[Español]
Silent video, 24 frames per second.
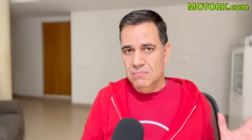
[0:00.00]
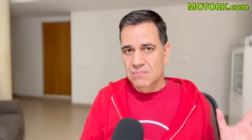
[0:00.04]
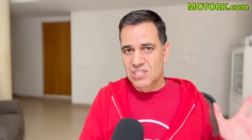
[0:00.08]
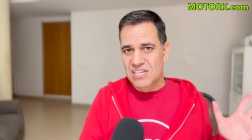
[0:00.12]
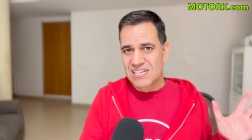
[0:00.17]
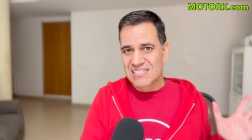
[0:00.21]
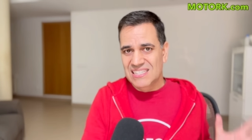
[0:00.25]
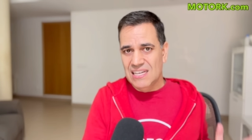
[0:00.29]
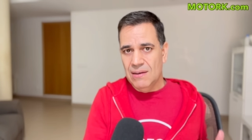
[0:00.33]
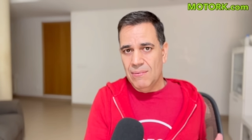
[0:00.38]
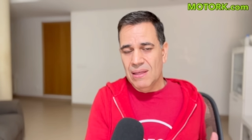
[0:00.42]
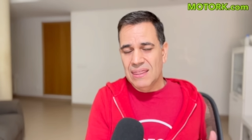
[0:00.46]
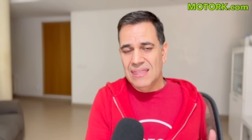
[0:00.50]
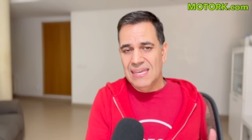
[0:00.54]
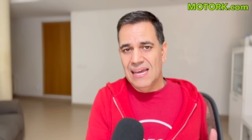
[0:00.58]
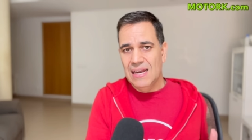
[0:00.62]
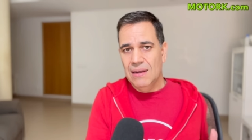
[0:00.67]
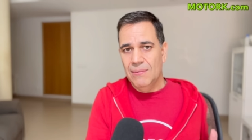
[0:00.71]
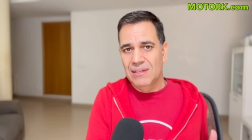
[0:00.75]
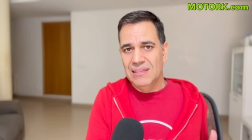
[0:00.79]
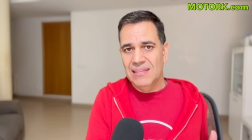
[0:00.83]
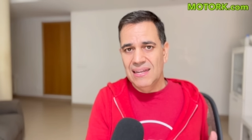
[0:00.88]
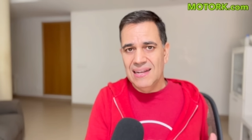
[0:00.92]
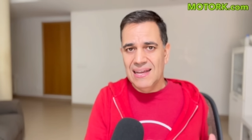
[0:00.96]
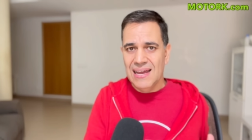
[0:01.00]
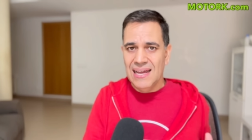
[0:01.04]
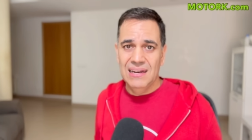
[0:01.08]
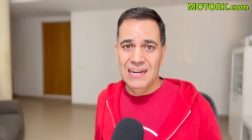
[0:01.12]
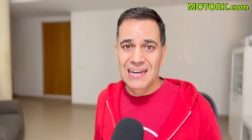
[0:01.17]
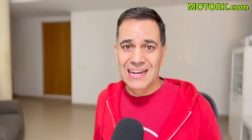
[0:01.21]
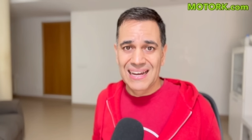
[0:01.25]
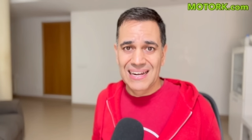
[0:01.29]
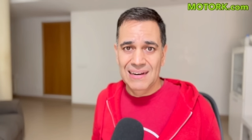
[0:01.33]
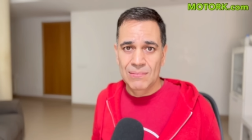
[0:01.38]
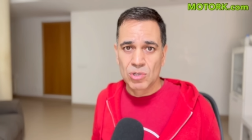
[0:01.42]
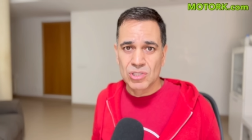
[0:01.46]
si está vacía la batería y
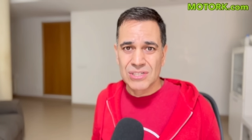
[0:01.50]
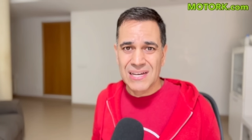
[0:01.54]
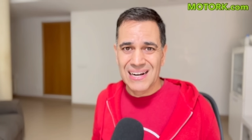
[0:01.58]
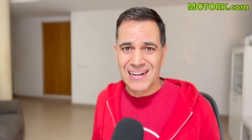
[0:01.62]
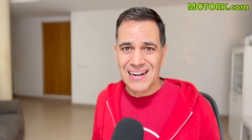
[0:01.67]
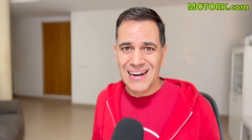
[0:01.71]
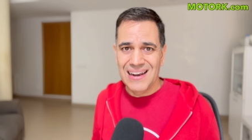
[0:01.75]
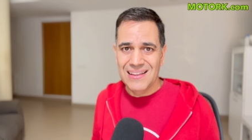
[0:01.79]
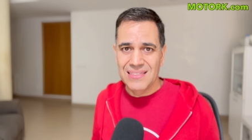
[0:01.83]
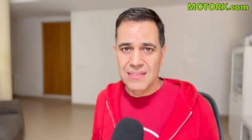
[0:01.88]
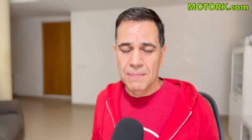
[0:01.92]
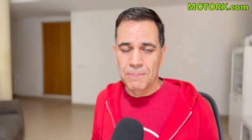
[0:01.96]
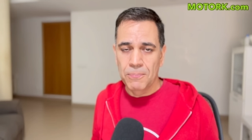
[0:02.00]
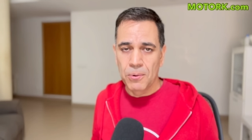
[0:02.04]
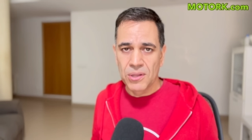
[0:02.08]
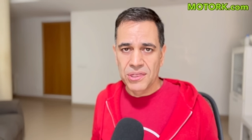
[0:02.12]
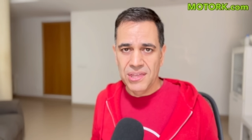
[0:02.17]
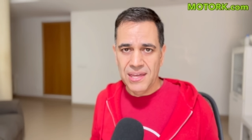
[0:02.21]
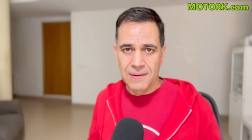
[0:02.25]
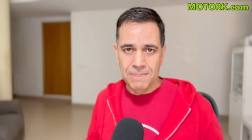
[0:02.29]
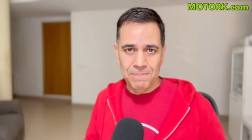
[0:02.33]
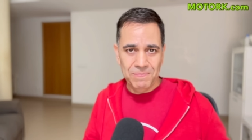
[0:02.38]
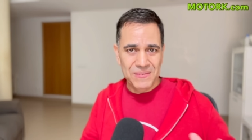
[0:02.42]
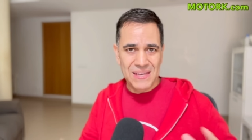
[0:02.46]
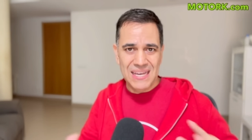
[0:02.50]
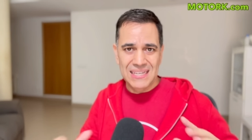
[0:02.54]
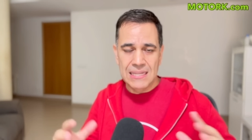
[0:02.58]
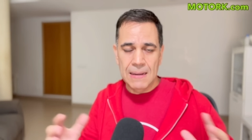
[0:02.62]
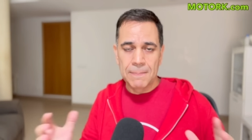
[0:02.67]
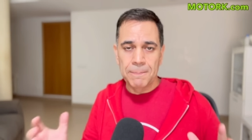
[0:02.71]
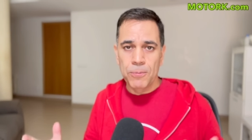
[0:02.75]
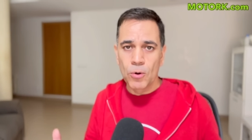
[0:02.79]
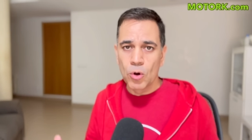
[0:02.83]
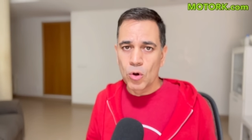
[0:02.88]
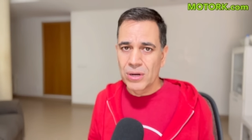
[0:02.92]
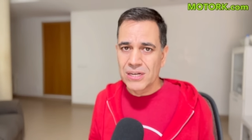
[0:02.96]
la queremos cargar al 100%, que
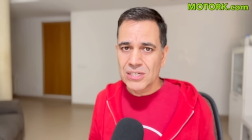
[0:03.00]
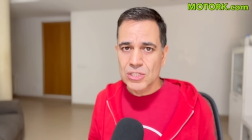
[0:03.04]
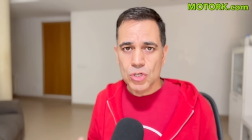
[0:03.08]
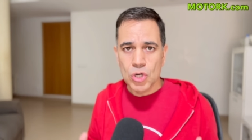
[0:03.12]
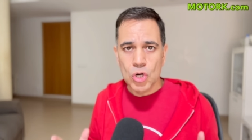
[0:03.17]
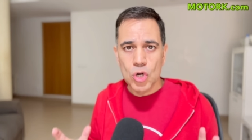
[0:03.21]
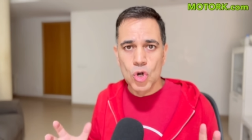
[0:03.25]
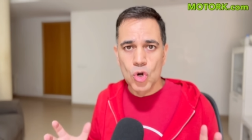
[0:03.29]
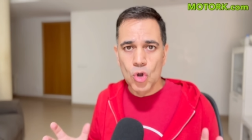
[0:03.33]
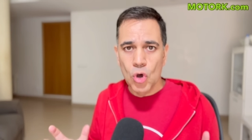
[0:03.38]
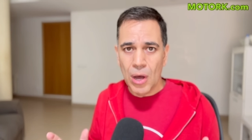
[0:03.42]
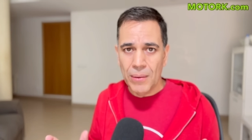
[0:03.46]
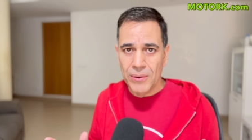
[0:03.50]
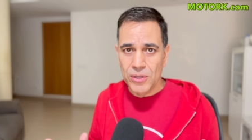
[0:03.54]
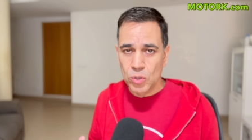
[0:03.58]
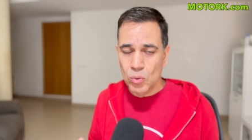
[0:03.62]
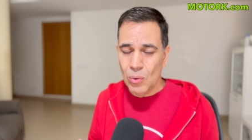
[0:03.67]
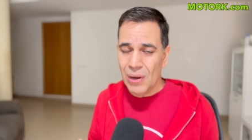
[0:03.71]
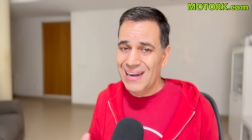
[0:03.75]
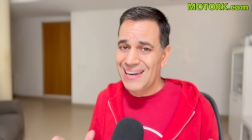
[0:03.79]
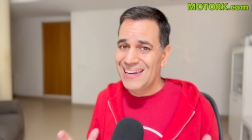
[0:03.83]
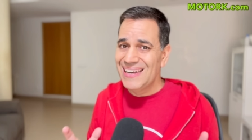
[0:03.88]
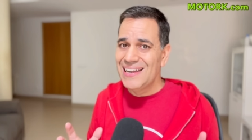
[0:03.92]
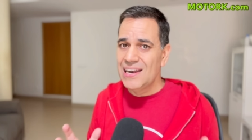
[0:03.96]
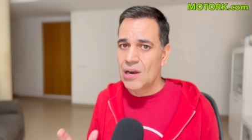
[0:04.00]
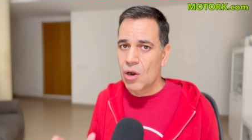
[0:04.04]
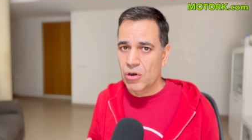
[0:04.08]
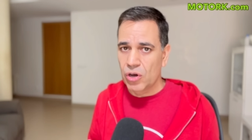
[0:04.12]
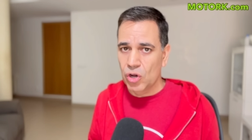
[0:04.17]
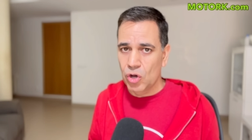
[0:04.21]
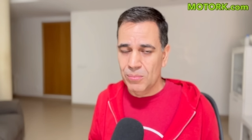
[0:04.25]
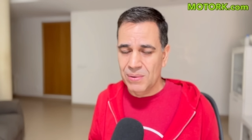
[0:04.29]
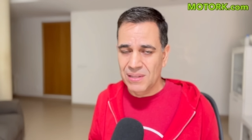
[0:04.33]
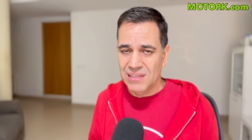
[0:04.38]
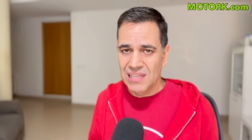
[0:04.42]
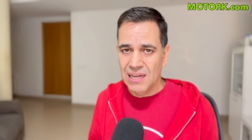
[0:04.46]
tampoco es lo habitual ni lo
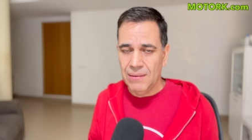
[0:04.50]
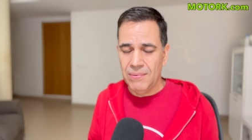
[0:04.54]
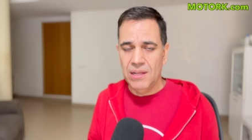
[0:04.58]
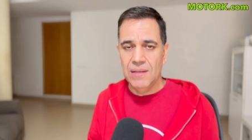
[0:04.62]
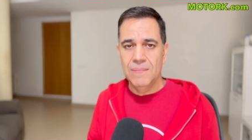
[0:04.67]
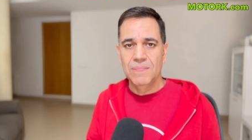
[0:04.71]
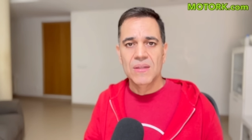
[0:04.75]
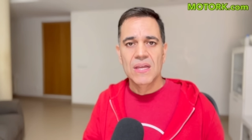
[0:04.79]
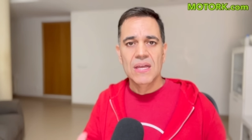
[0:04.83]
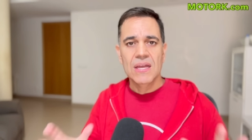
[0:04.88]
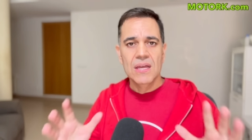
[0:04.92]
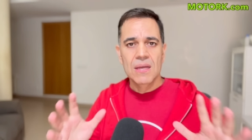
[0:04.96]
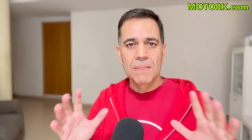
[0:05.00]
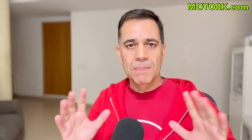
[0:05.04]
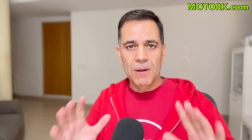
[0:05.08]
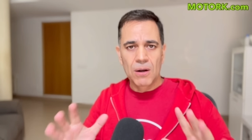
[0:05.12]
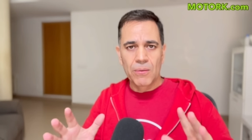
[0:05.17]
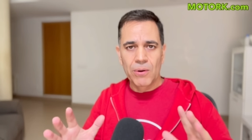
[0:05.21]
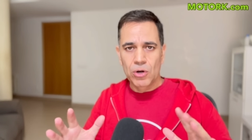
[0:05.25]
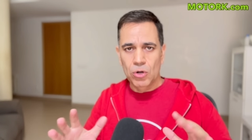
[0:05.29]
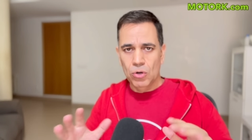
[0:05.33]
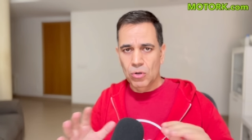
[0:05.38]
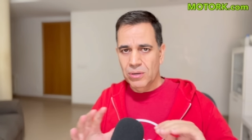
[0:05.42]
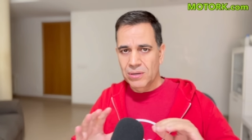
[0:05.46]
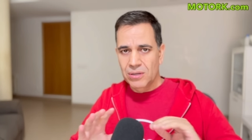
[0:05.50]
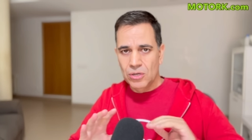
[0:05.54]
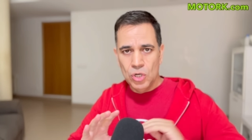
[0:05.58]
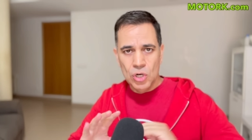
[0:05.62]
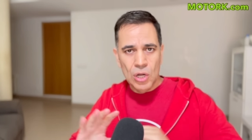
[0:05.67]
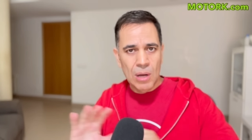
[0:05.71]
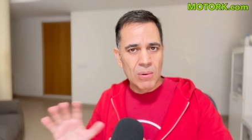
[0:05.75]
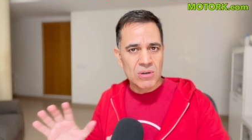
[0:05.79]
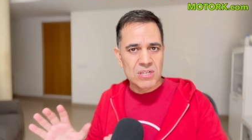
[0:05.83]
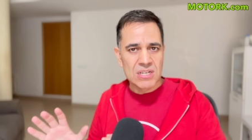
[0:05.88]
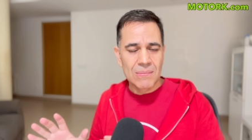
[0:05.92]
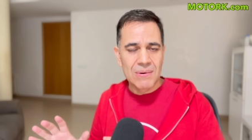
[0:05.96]
recomendable. Pero bueno, no
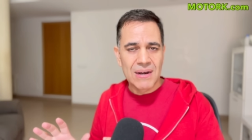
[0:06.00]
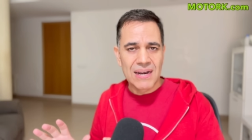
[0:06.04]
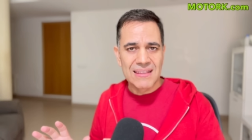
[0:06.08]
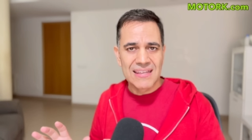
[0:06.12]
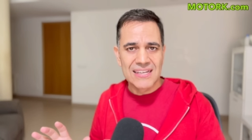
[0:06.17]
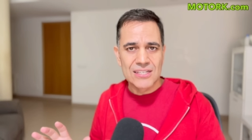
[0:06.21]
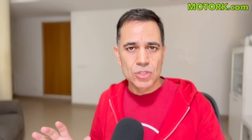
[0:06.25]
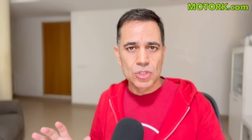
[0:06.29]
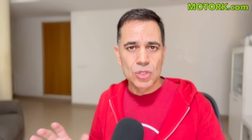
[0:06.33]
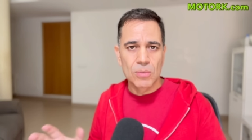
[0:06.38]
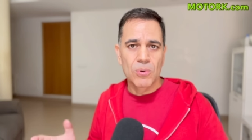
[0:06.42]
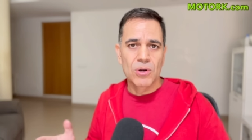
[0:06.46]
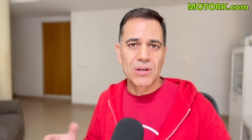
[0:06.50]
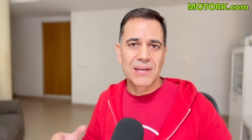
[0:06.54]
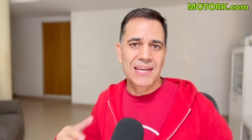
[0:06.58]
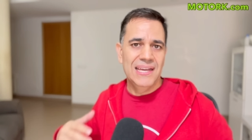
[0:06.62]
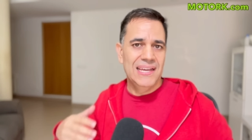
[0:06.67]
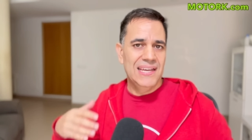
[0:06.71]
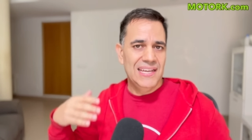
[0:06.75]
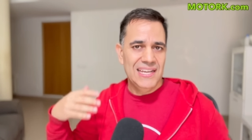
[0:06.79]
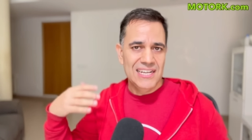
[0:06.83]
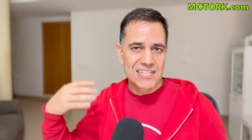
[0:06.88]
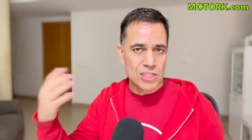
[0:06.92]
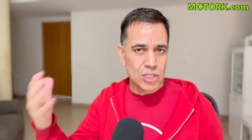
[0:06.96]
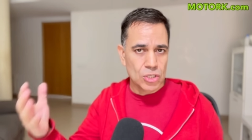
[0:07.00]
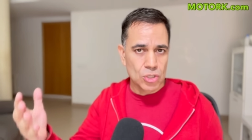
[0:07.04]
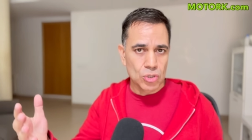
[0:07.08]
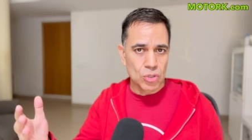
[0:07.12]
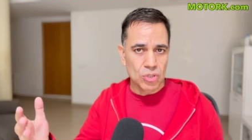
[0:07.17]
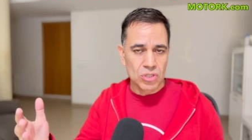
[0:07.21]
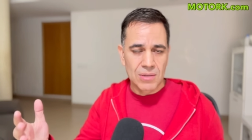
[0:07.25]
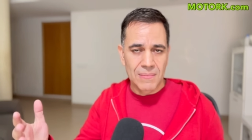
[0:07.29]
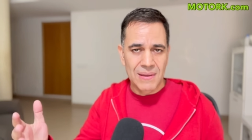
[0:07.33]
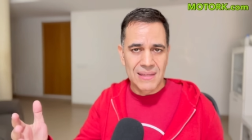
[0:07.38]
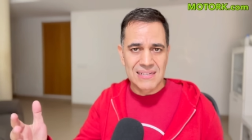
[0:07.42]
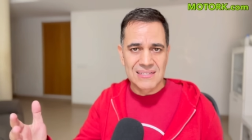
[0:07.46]
vamos a hablar de esto porque esto es otro
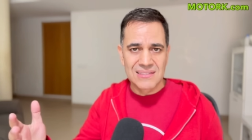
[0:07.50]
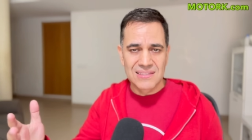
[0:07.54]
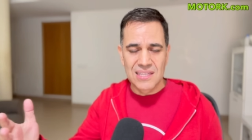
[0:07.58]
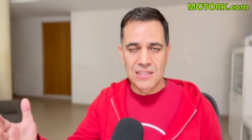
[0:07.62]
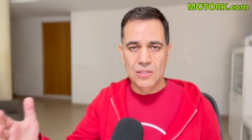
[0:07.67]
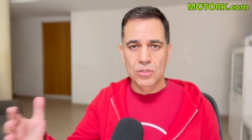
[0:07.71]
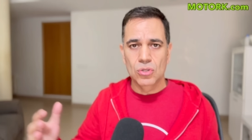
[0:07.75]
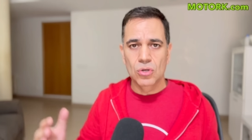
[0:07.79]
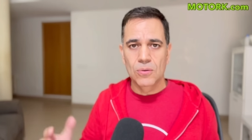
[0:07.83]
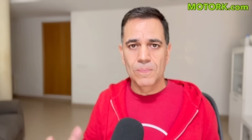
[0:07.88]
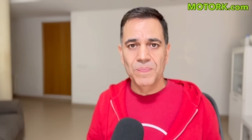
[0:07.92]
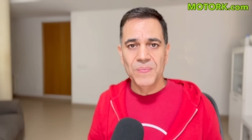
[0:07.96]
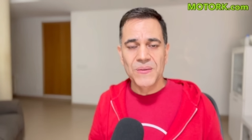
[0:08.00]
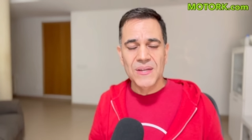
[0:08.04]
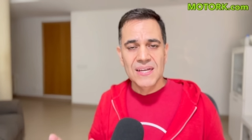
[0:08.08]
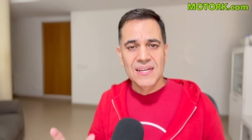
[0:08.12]
tema distinto.